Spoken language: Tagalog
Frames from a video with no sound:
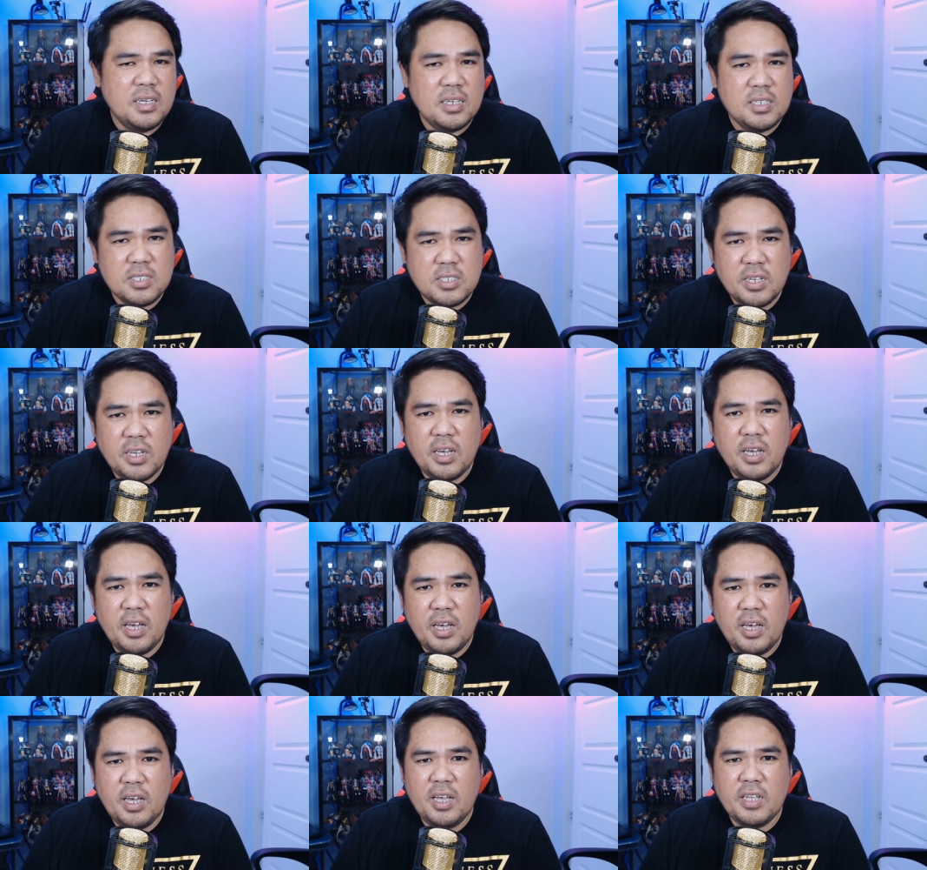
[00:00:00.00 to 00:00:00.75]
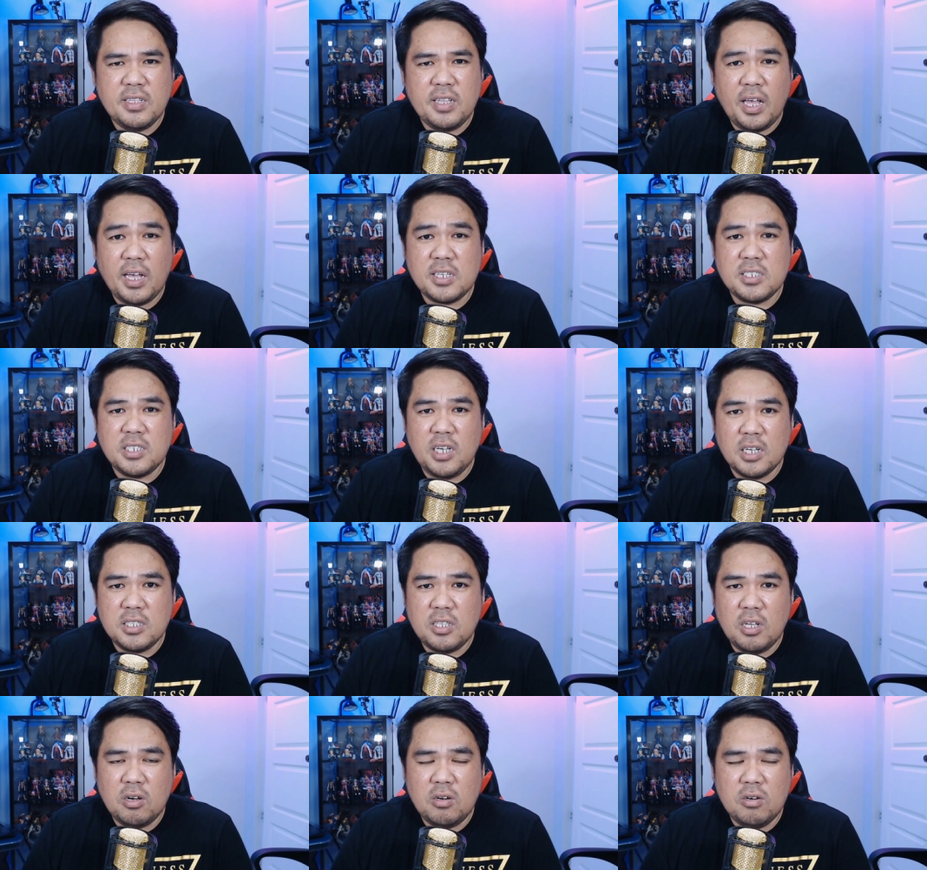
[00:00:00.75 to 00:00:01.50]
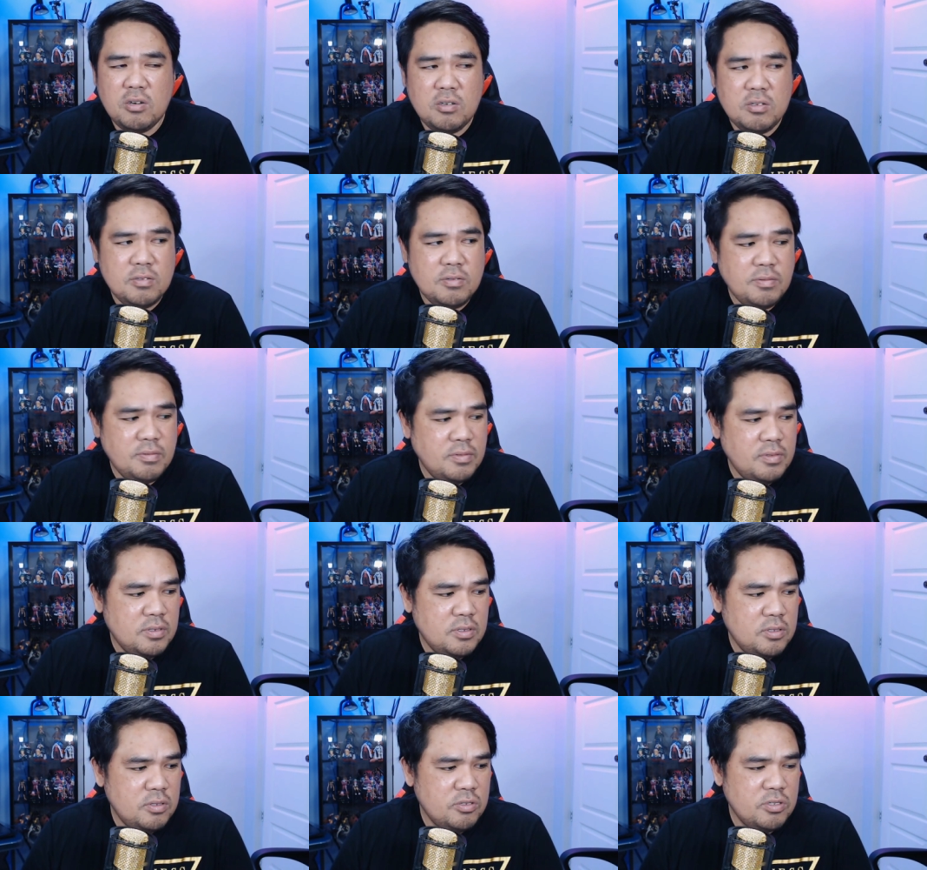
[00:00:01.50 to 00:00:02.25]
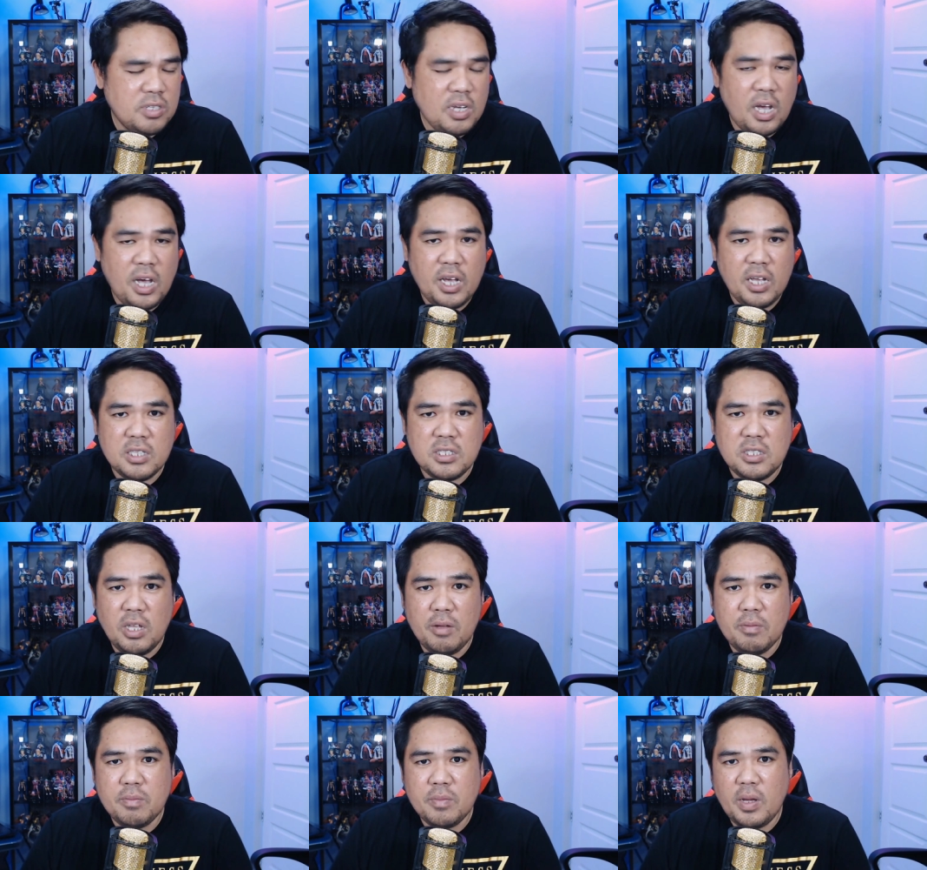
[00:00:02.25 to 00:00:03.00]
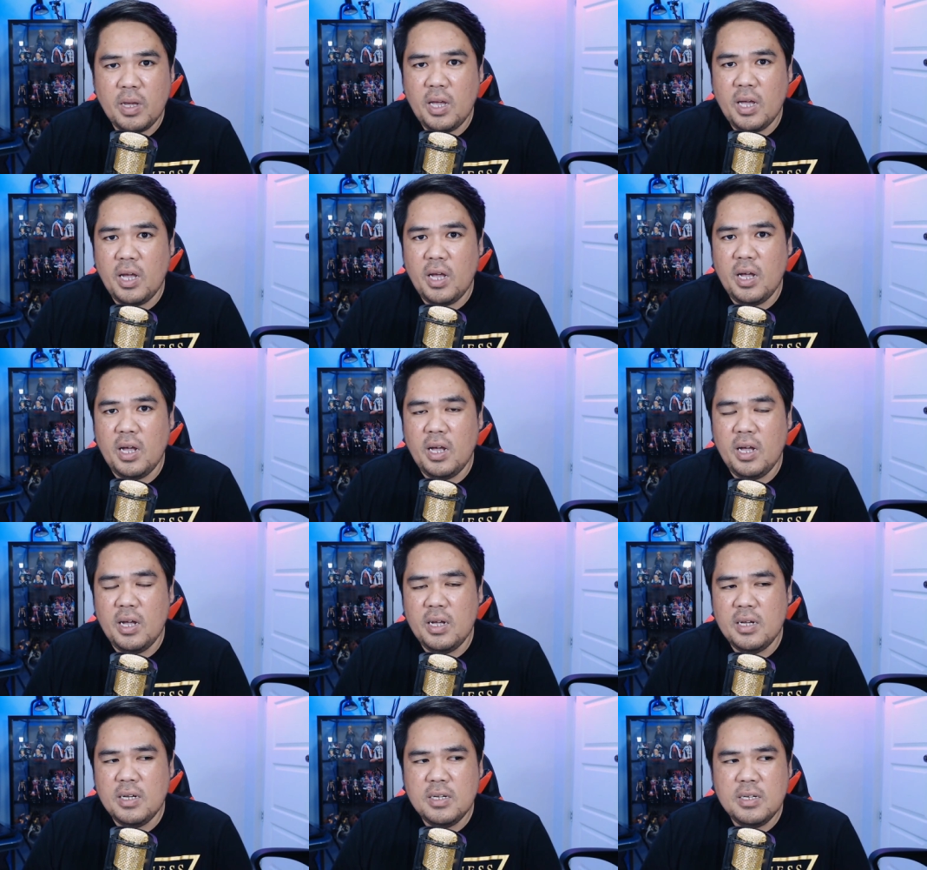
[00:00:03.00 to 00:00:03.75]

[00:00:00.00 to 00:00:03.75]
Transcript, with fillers: kasi na-excite ako dun sa item kaya